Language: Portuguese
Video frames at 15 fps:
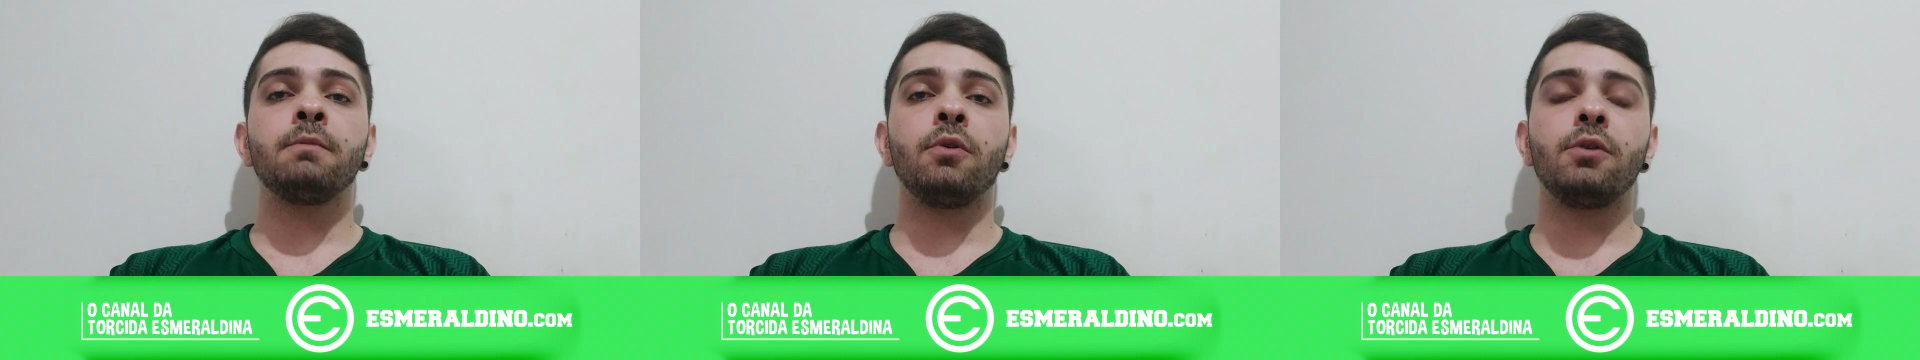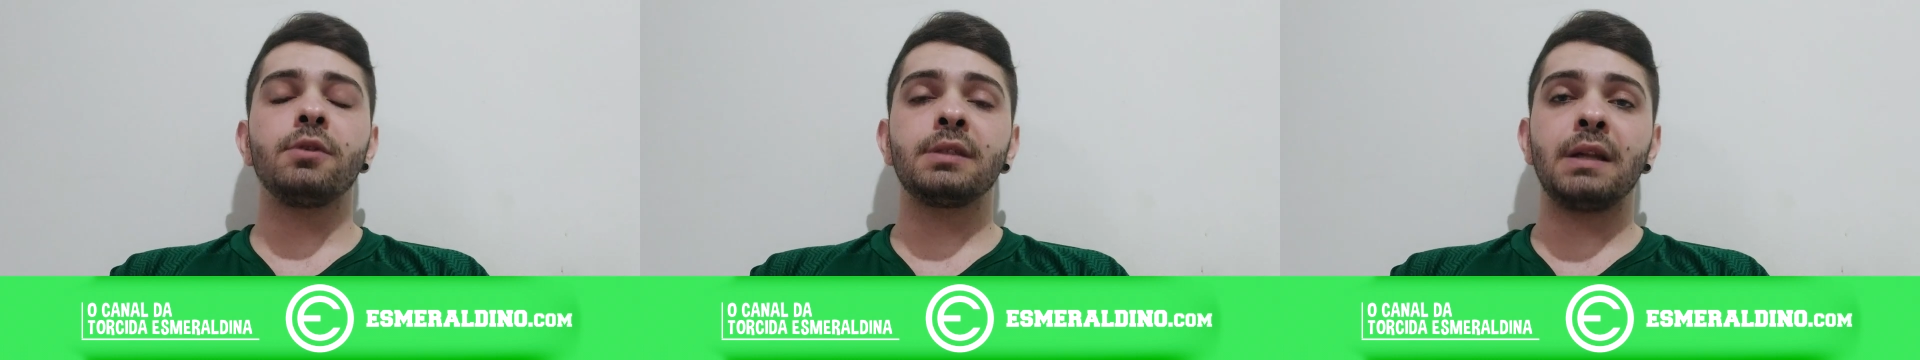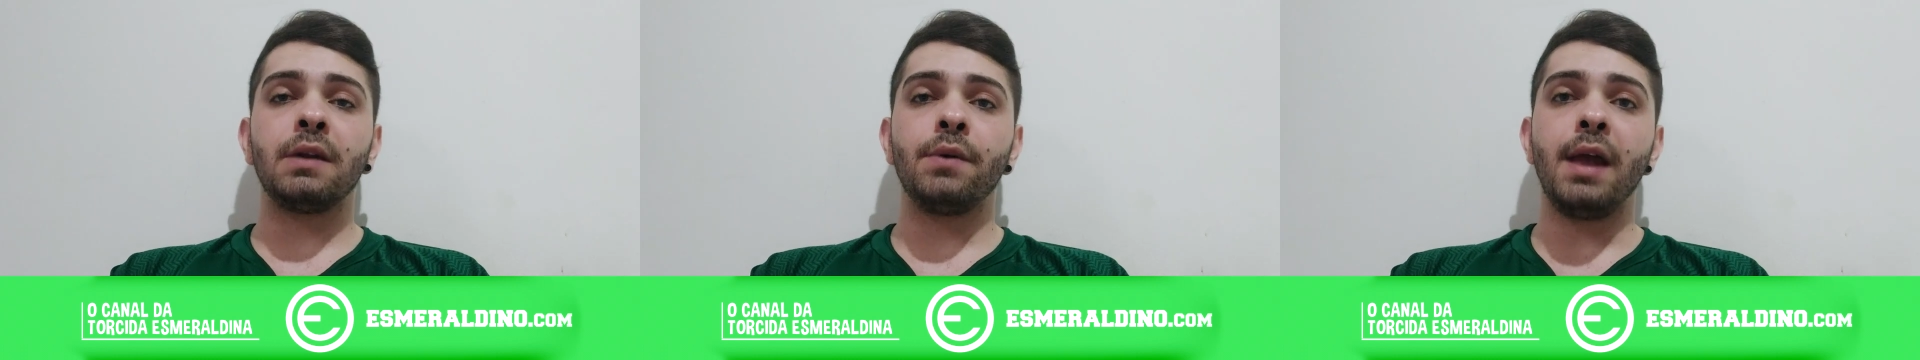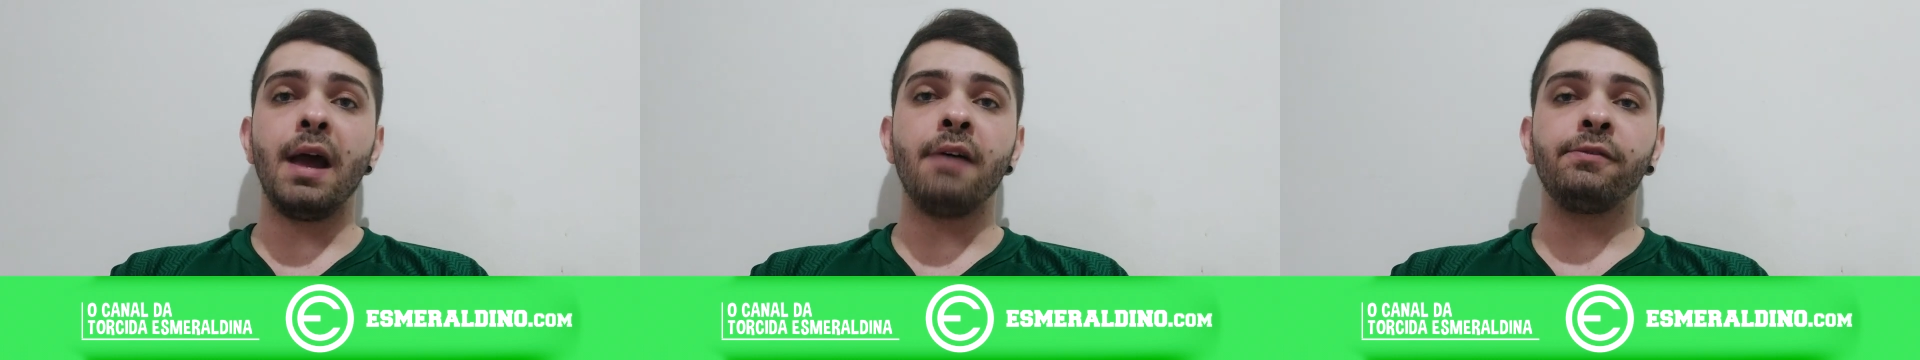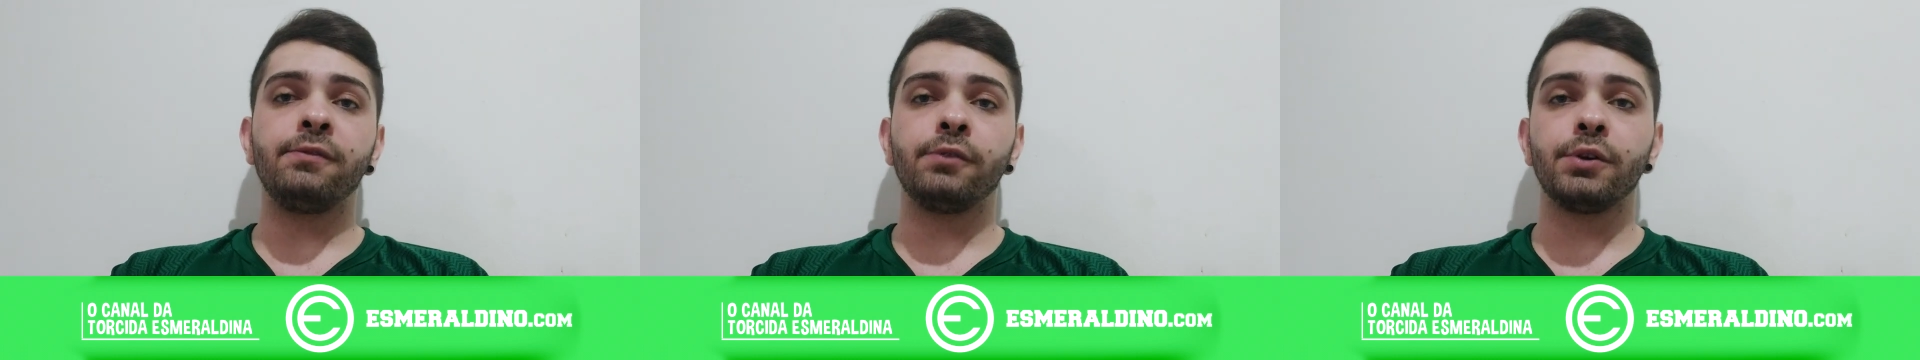que
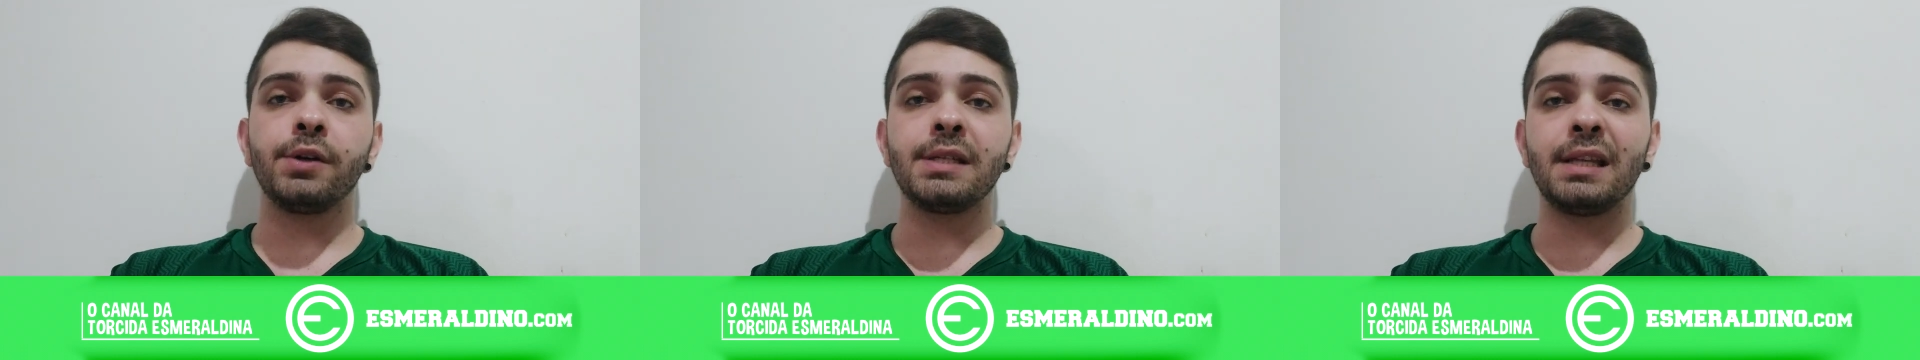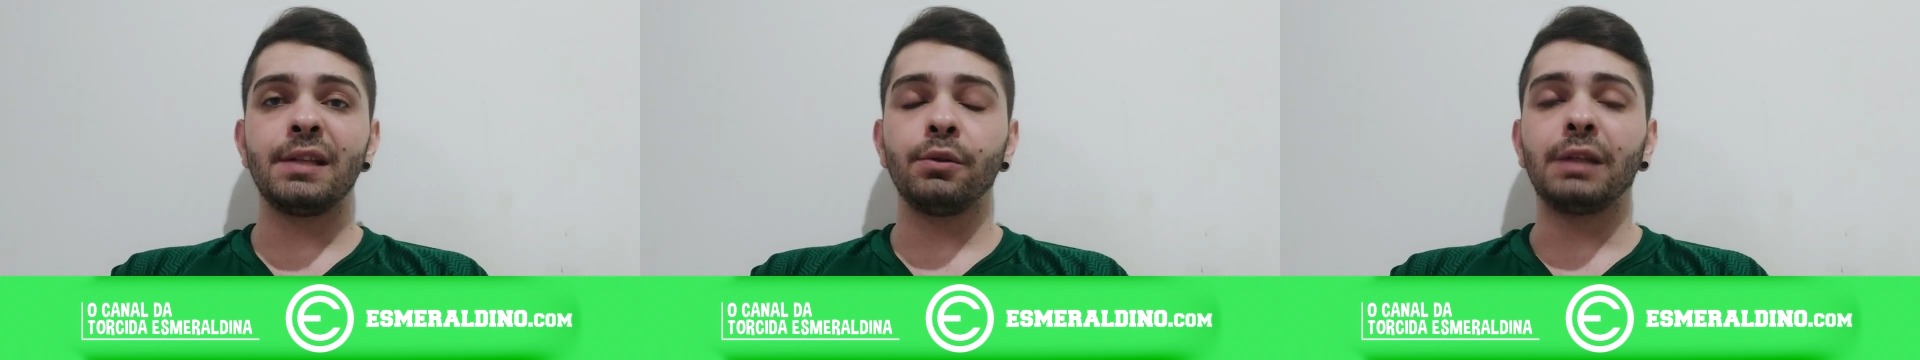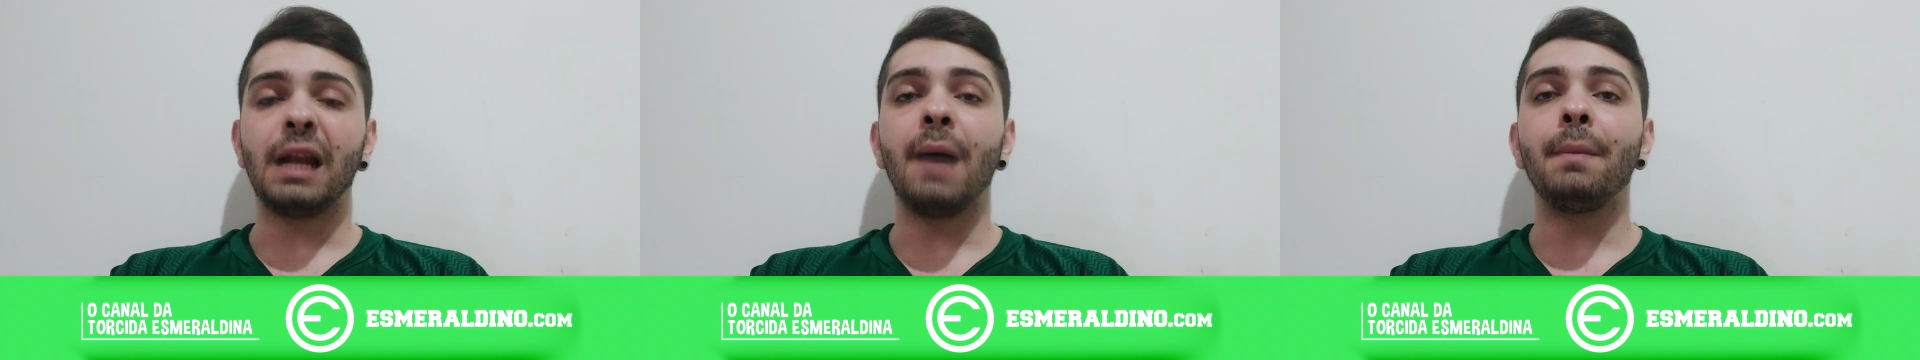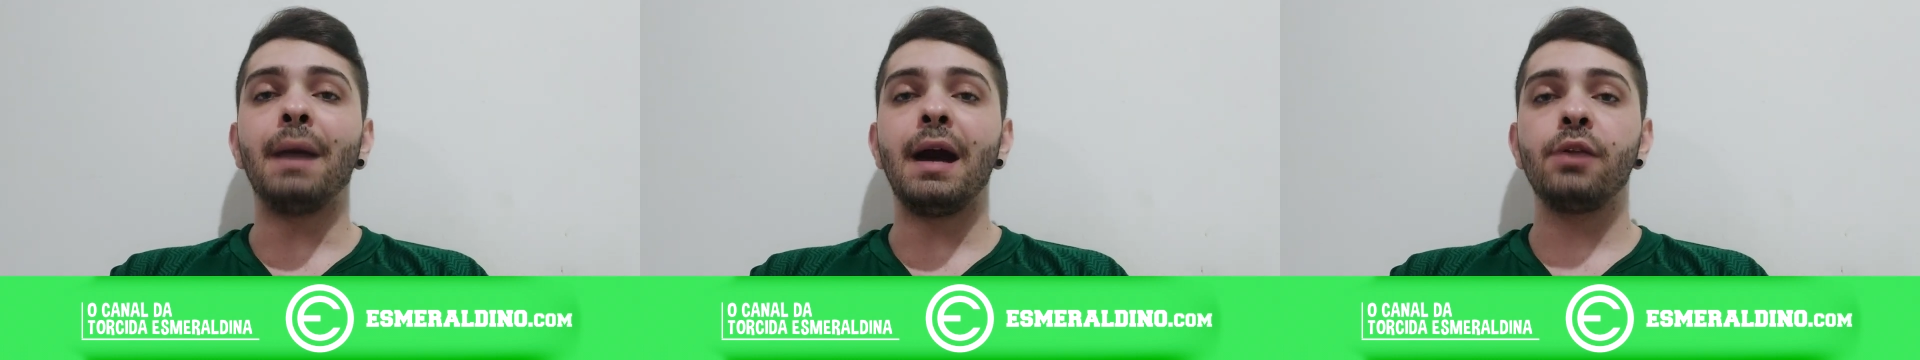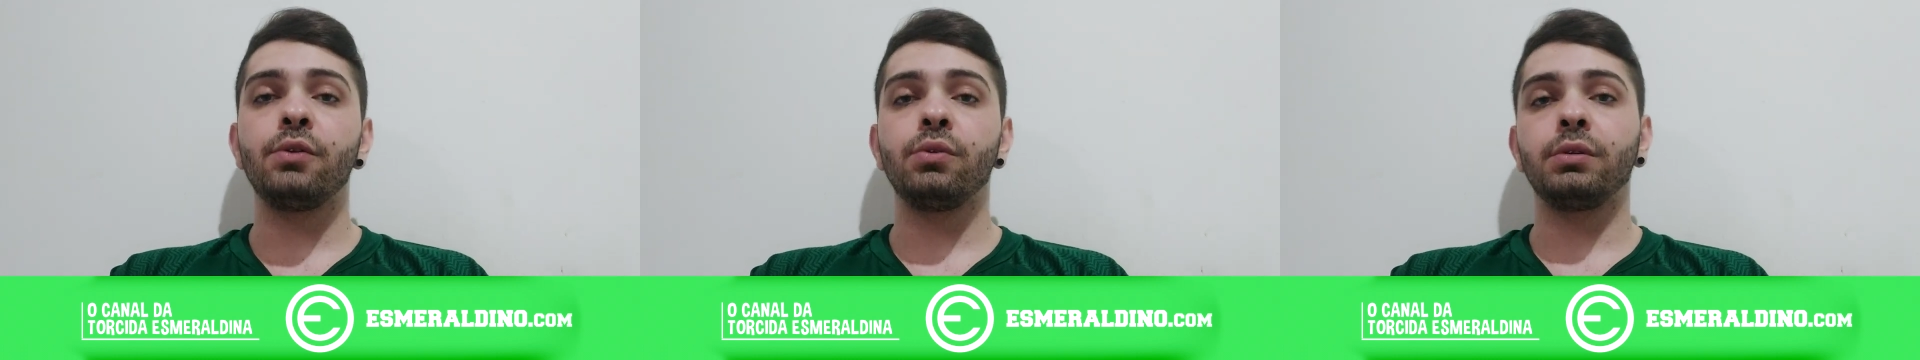mostram a força do
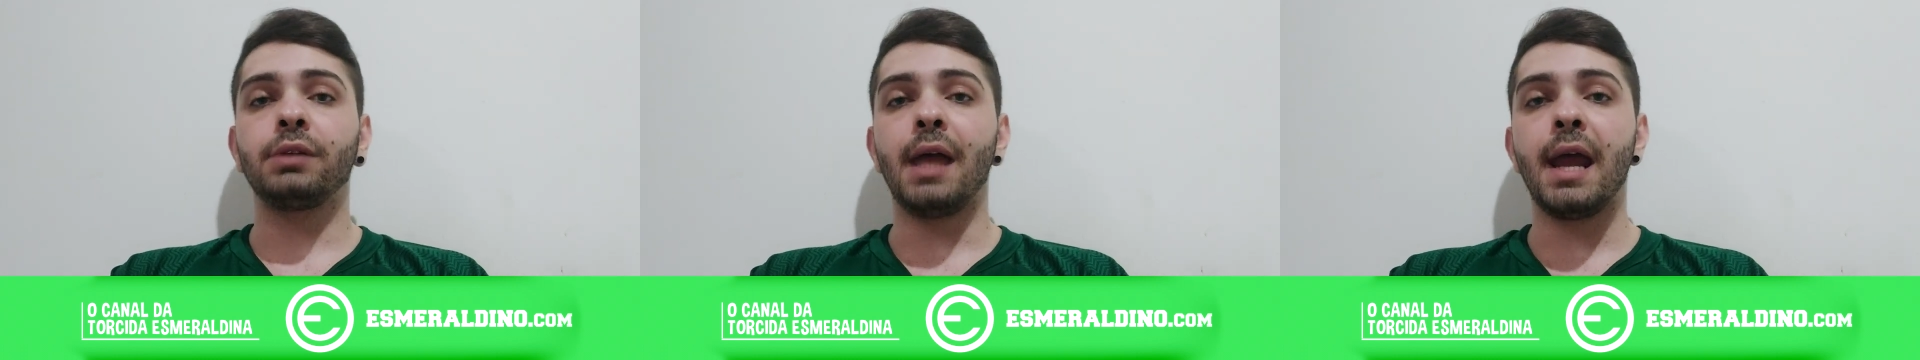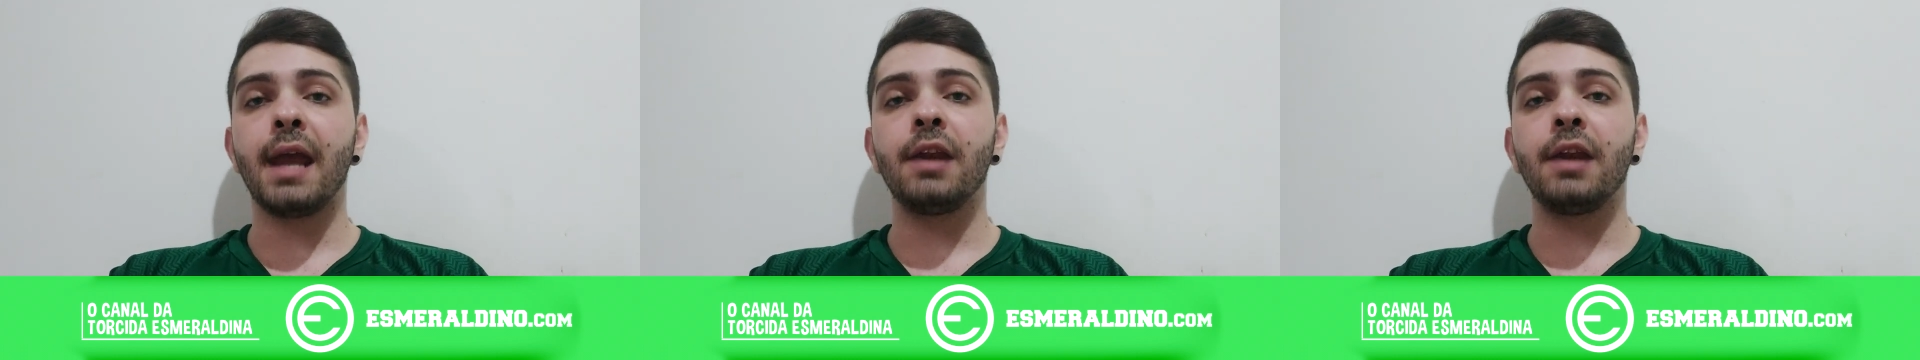trabalho do